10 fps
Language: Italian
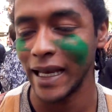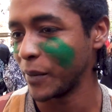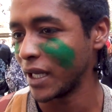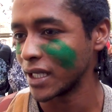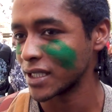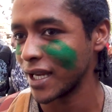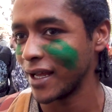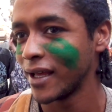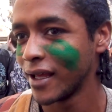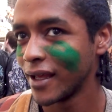la
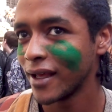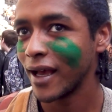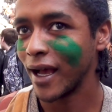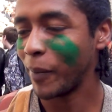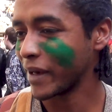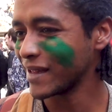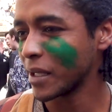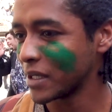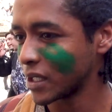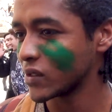minaccia
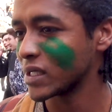apparentemente non